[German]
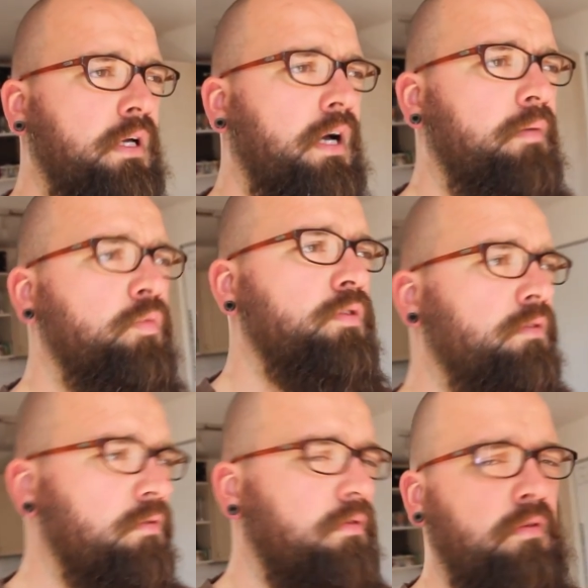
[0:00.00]
kam und,
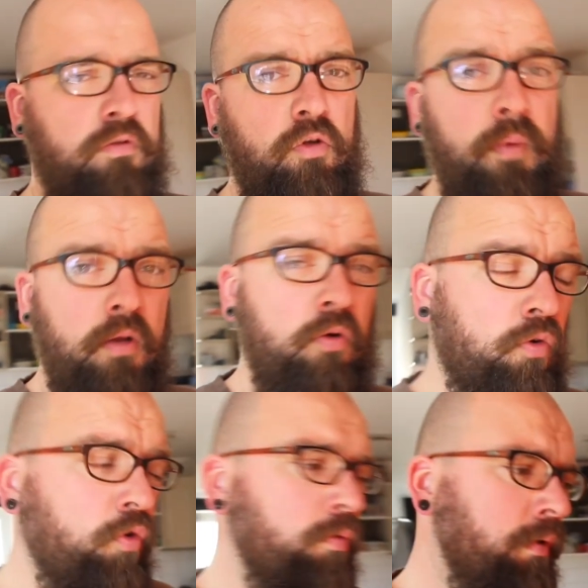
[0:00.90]
und immer noch
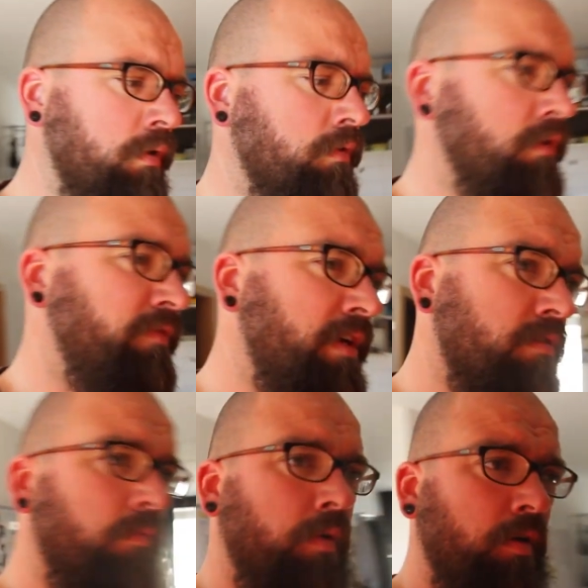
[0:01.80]
grübel und ich weiß
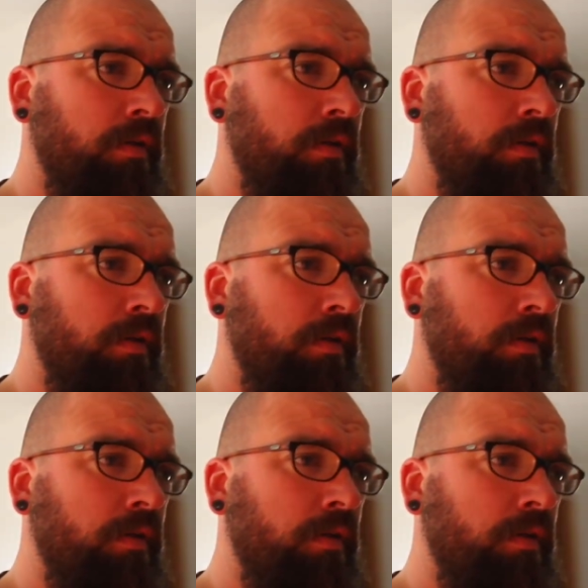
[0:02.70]
immer noch